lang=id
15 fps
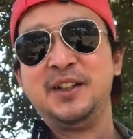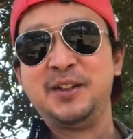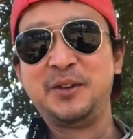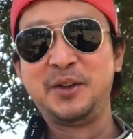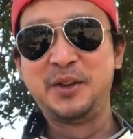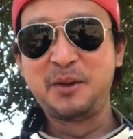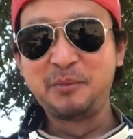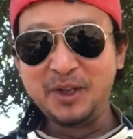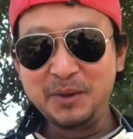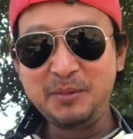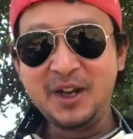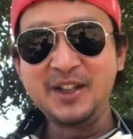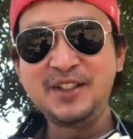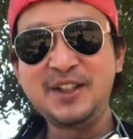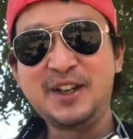oh, yang beli
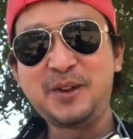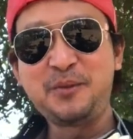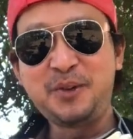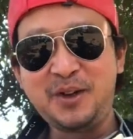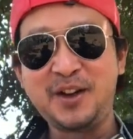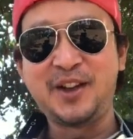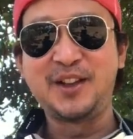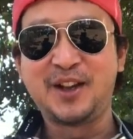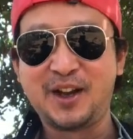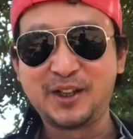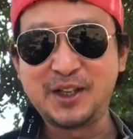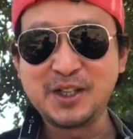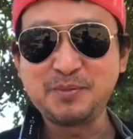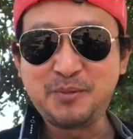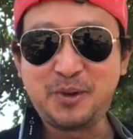banyak wah kayak
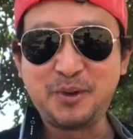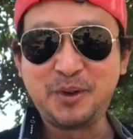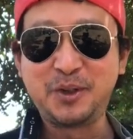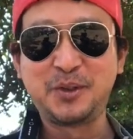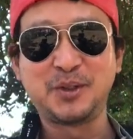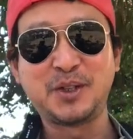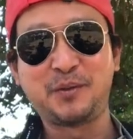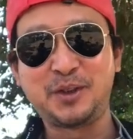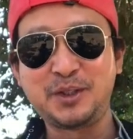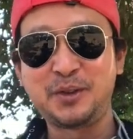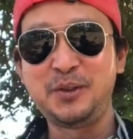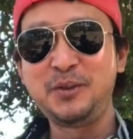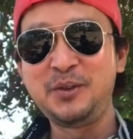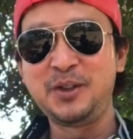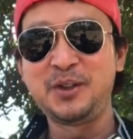Agresmo gitu cewek-cewek
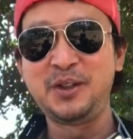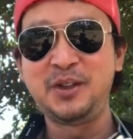juga nah,